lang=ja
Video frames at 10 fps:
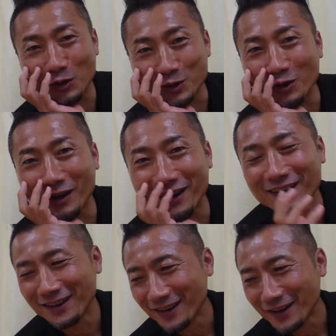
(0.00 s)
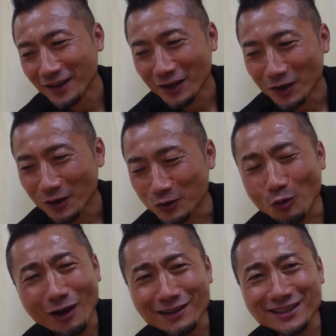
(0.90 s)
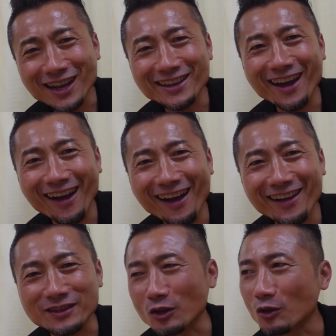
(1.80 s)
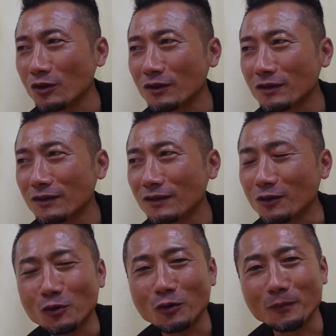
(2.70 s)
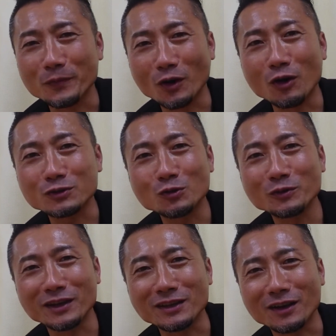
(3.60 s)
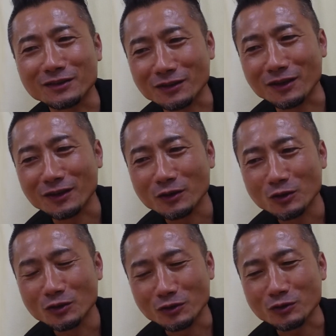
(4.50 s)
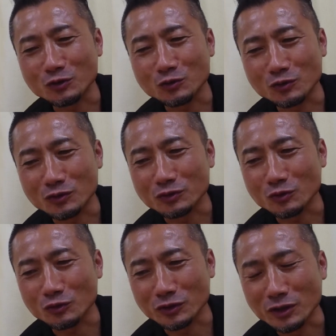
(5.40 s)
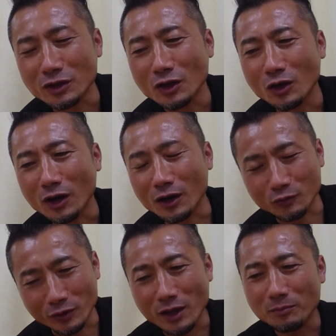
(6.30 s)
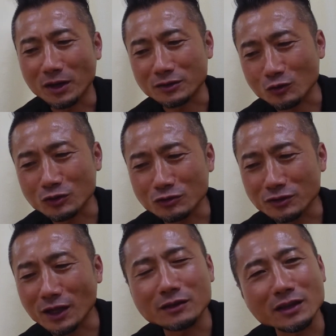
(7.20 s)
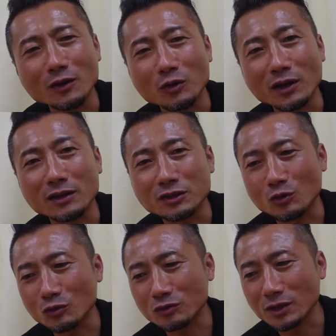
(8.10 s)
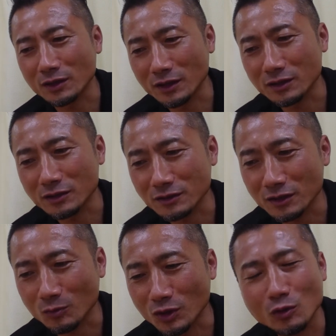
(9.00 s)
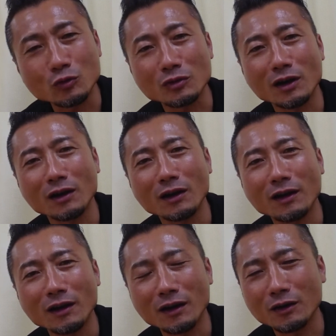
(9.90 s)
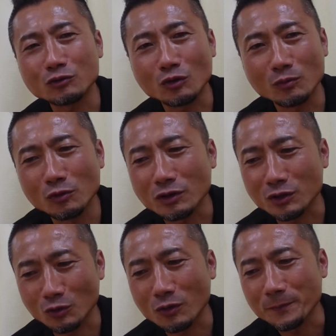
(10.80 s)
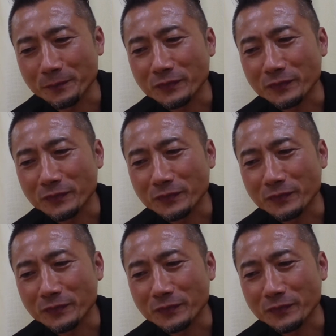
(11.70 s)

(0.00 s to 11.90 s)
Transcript: 長女が「よかったやん!」って「あそうなんや」って長女に長女に「あのね、まあ、少しずつやって俺が軌道に乗ったらね手伝ってもらうことがあると思うけど